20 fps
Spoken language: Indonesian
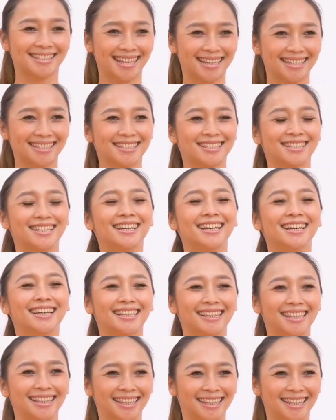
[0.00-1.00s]
Six,
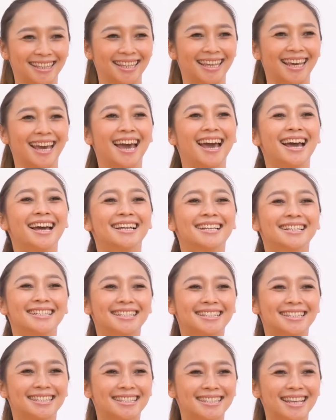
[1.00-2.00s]
good.
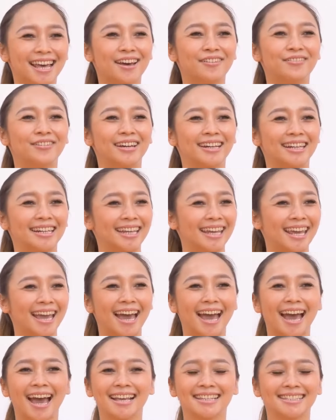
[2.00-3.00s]
Seven,
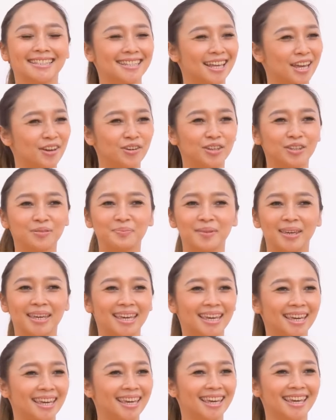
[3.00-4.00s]
ya, stay with
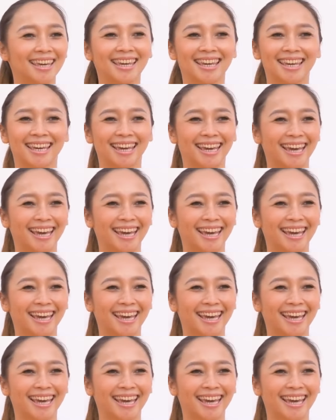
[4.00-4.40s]
me.